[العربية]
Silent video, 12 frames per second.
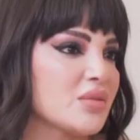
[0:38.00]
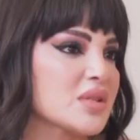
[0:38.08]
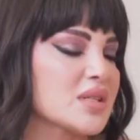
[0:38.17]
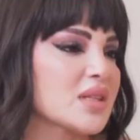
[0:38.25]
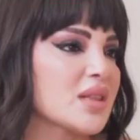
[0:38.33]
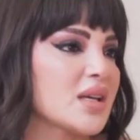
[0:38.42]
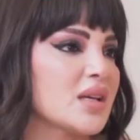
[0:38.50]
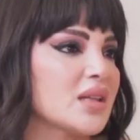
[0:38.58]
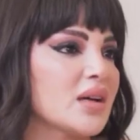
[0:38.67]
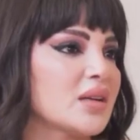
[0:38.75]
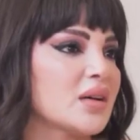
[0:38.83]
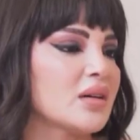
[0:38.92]
ونص سنتين
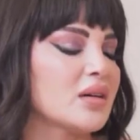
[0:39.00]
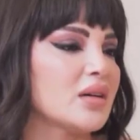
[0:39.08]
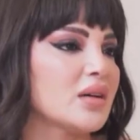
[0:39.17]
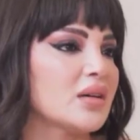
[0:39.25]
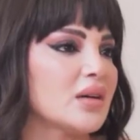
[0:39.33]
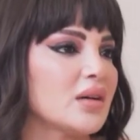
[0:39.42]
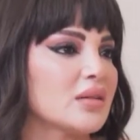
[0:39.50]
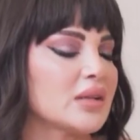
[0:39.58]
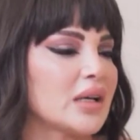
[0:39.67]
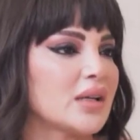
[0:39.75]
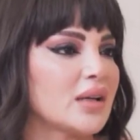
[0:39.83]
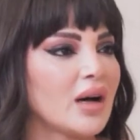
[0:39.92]
انا آه،
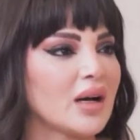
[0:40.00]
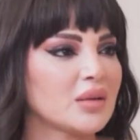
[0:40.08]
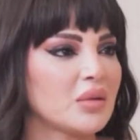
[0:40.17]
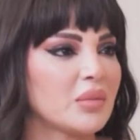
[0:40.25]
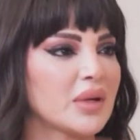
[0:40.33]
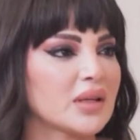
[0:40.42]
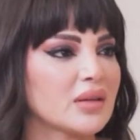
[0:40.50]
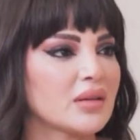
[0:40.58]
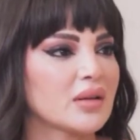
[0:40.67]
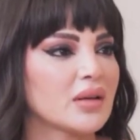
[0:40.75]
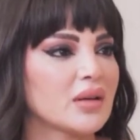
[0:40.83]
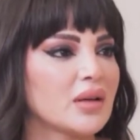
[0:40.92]
يعني قاعده بالبيت
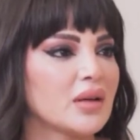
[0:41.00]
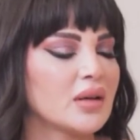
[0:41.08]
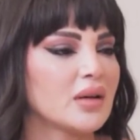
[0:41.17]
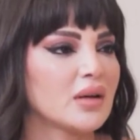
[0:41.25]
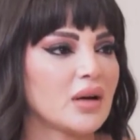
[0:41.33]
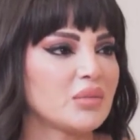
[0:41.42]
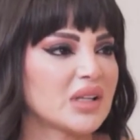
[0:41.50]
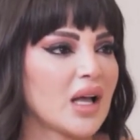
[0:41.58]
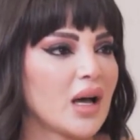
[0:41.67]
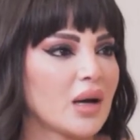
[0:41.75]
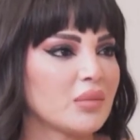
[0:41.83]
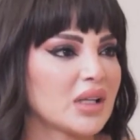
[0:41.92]
عم
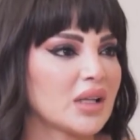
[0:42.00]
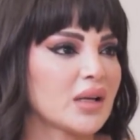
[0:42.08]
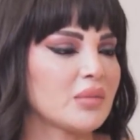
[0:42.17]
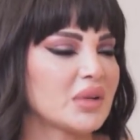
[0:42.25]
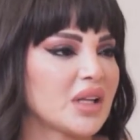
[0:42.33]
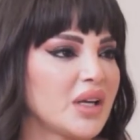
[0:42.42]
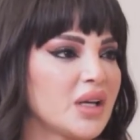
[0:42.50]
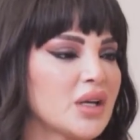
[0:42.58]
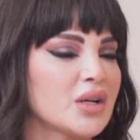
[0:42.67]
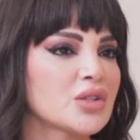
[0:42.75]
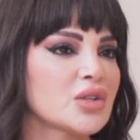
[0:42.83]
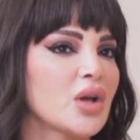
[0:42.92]
بتح... عم, بتح... عم
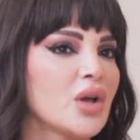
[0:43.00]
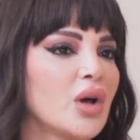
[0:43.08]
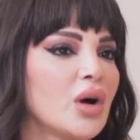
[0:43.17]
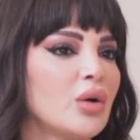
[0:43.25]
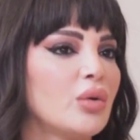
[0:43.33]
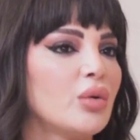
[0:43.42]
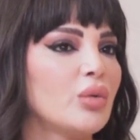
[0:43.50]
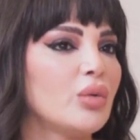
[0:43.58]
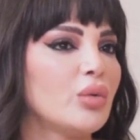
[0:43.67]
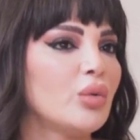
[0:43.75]
بتعالج و...